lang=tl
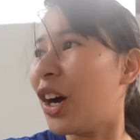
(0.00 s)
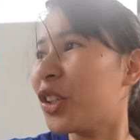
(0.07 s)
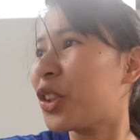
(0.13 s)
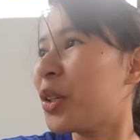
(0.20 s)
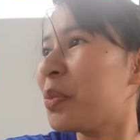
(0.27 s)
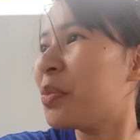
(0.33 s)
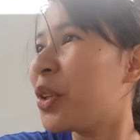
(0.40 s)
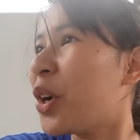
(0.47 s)
Out
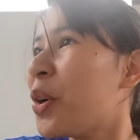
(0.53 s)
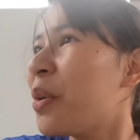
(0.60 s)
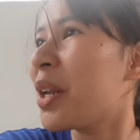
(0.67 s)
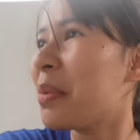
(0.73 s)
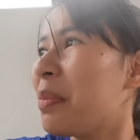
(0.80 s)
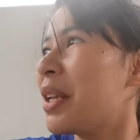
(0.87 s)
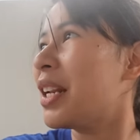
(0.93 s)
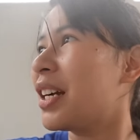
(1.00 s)
of
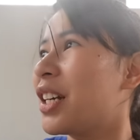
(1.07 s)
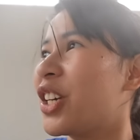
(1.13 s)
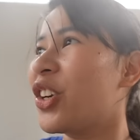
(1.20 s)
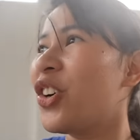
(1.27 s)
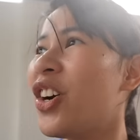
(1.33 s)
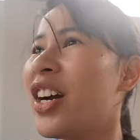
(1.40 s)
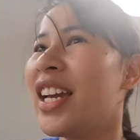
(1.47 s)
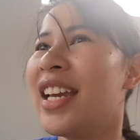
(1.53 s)
nowhere
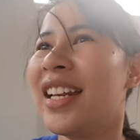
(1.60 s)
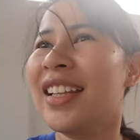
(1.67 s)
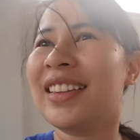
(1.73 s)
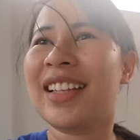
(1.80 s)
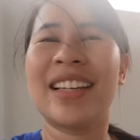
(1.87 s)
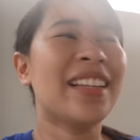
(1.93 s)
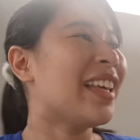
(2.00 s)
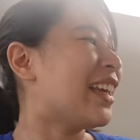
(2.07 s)
binagyo. Ang init
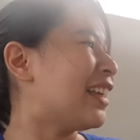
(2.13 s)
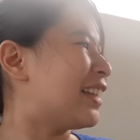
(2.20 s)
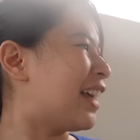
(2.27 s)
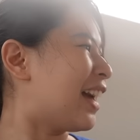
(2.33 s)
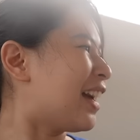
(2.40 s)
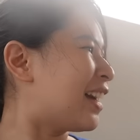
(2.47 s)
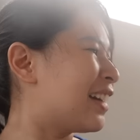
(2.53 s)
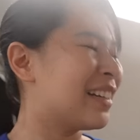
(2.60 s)

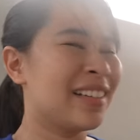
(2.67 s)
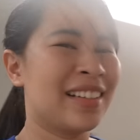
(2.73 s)
kanina.